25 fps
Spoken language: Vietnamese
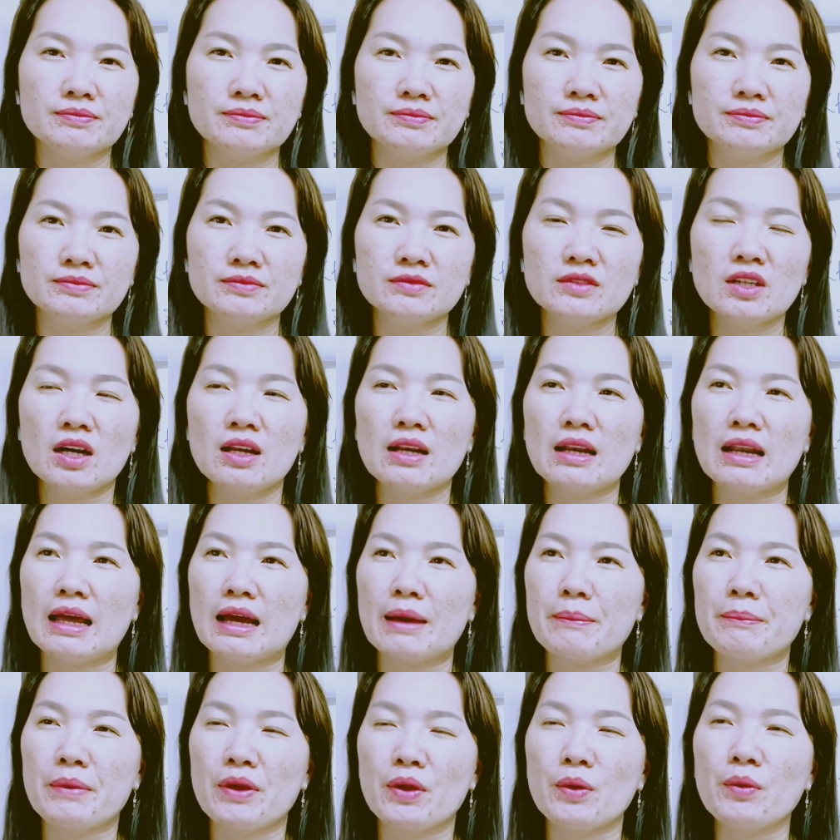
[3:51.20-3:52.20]
nên
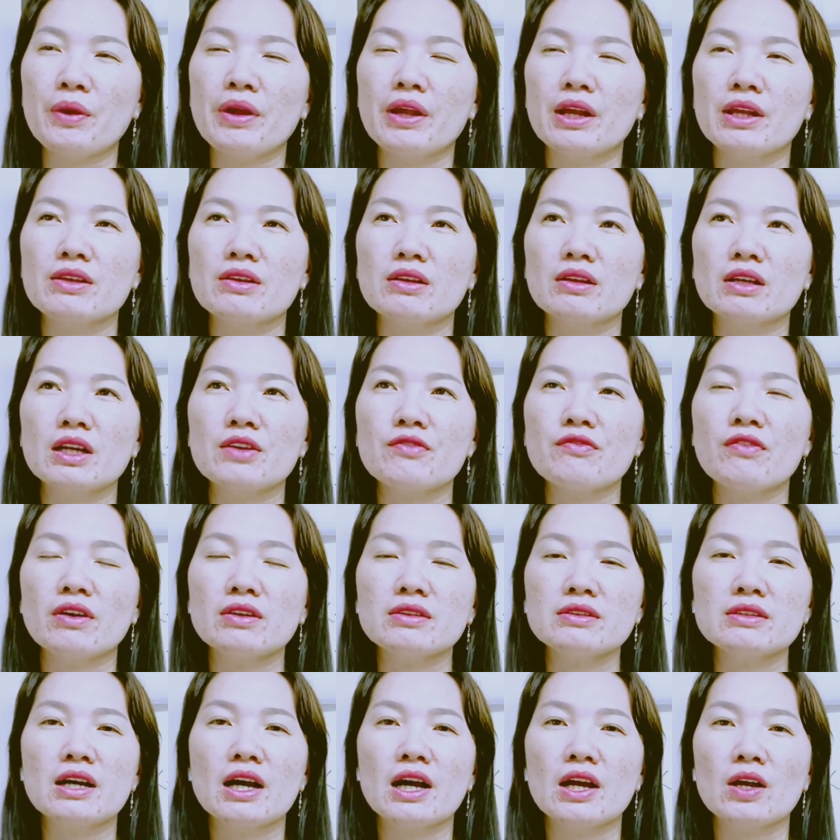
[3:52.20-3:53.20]
là biểu hiện những cái
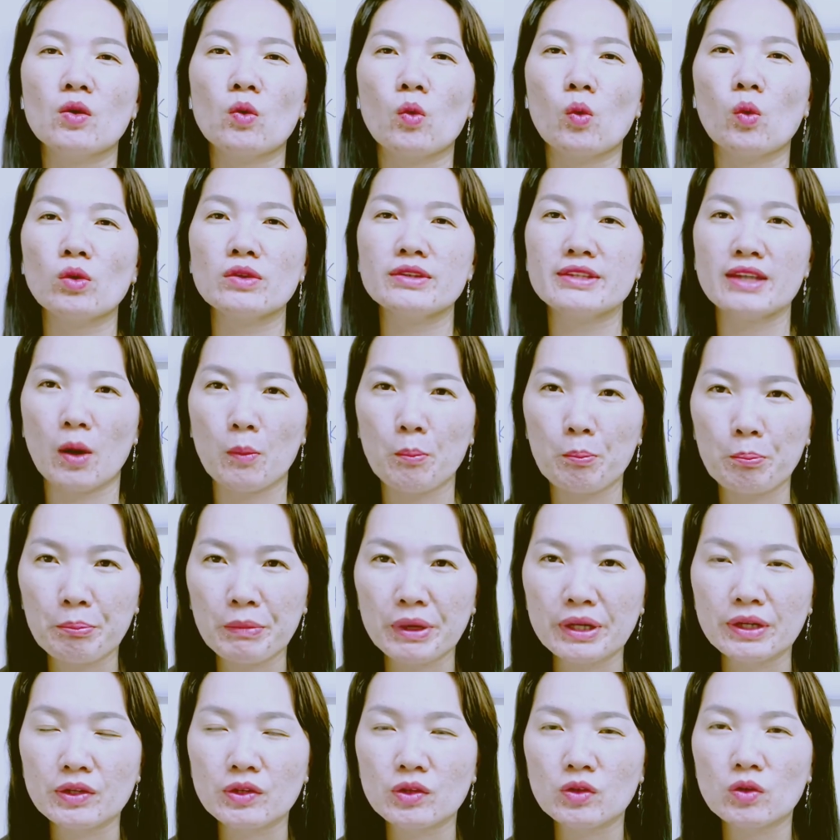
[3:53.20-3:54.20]
vấn đề của chồng
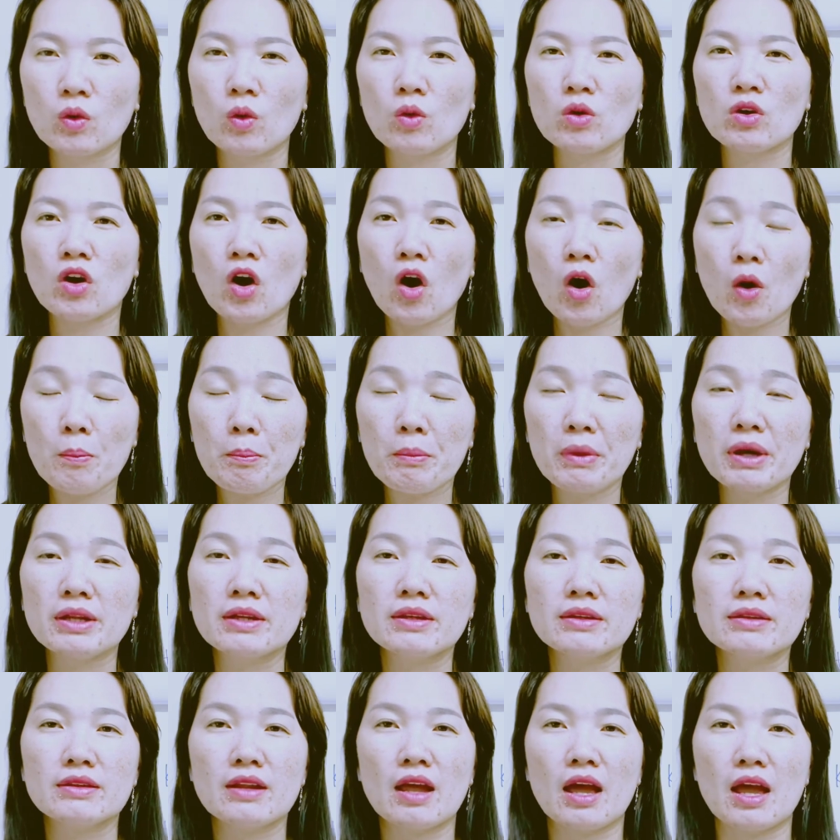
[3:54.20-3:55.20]
mình của con
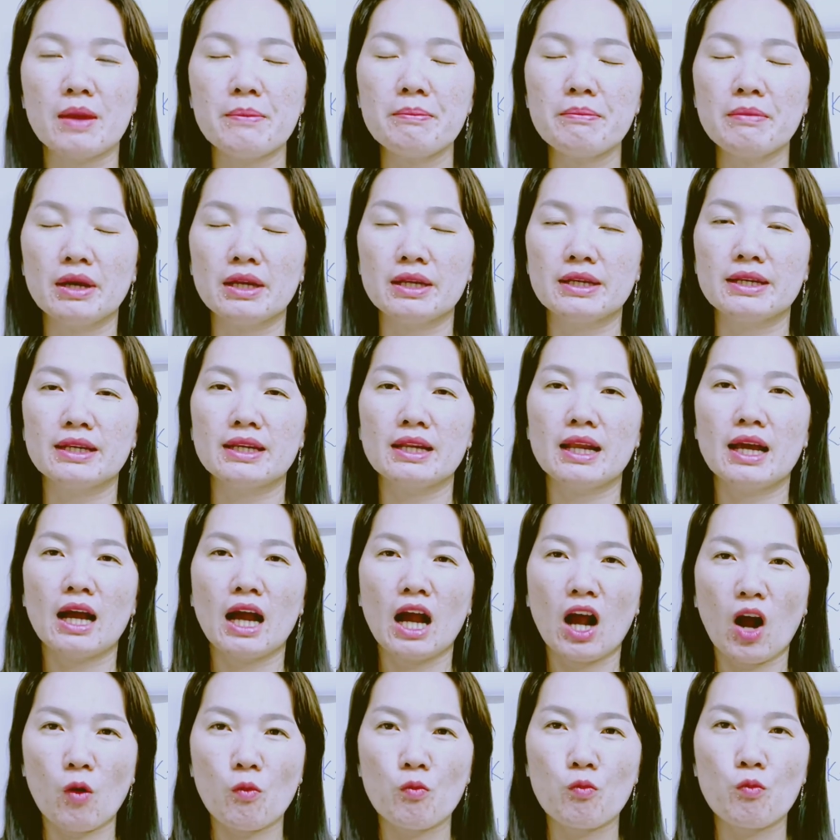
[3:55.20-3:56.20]
mình để mình
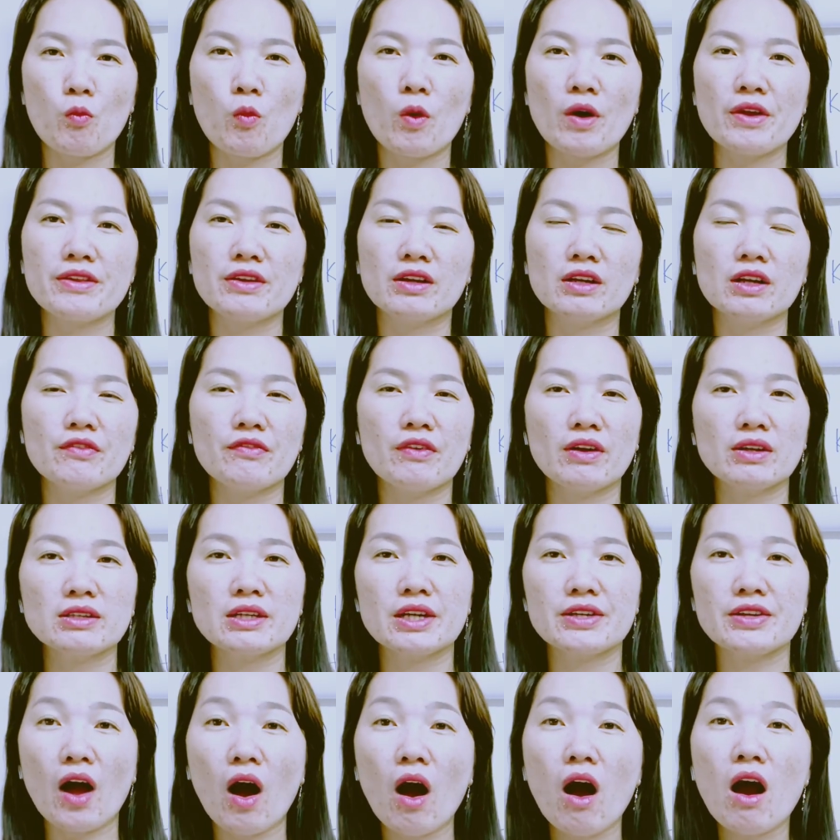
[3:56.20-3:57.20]
học qua những cái vấn
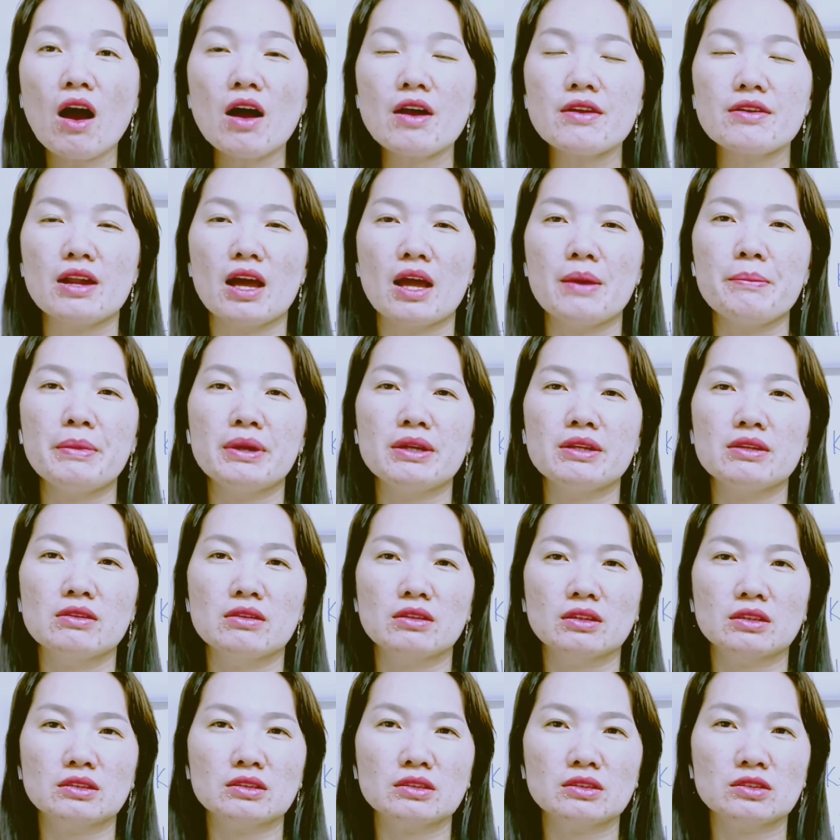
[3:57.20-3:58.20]
đề đó để mình
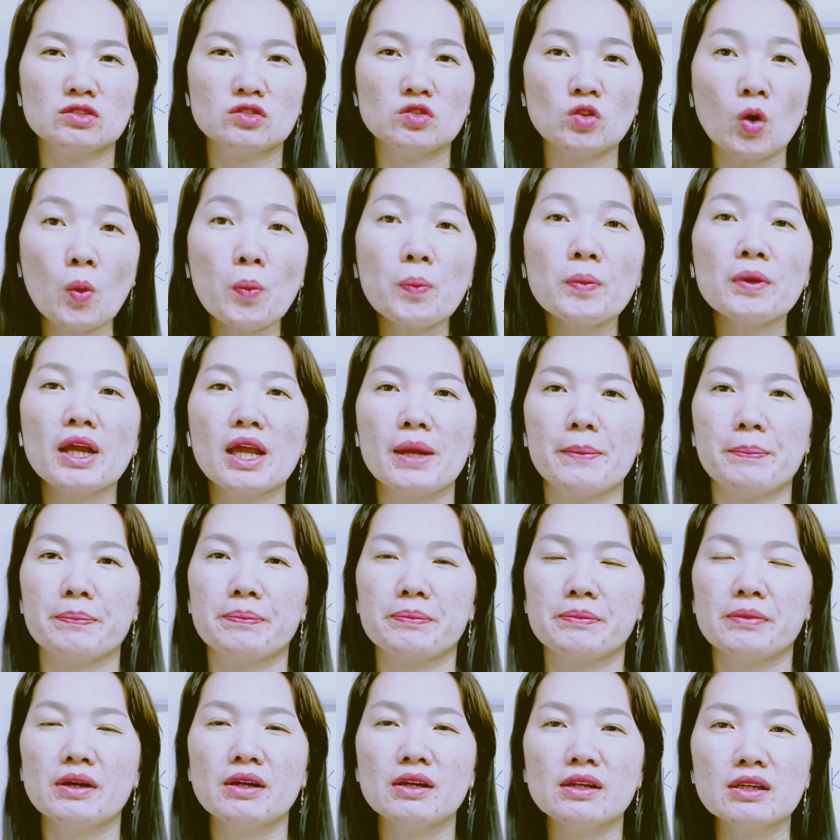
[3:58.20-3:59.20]
được tốt nghiệp
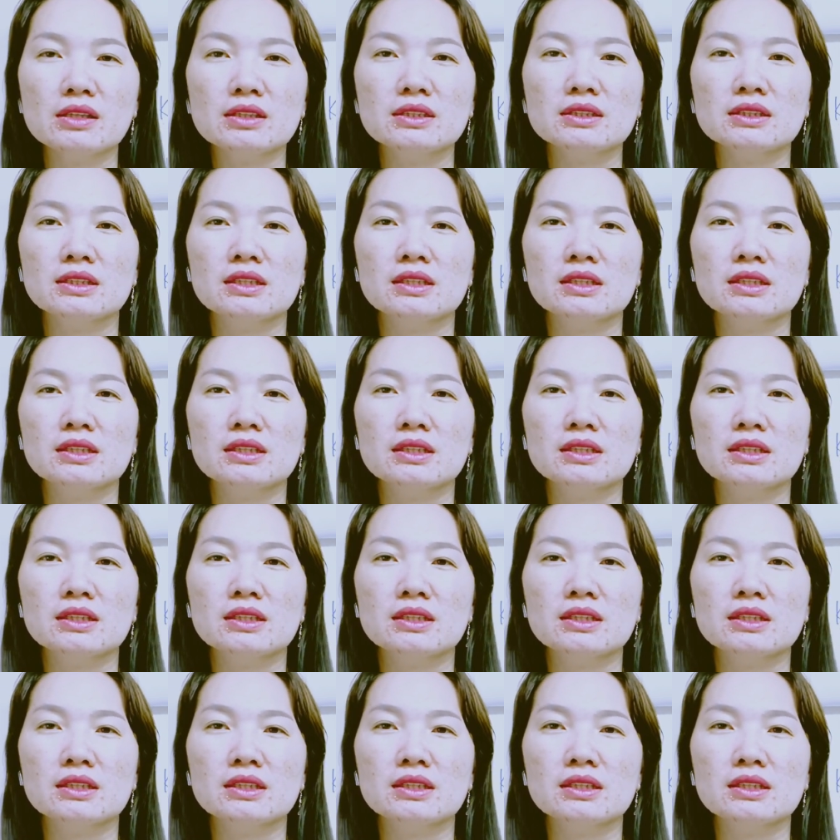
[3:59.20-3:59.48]
hơn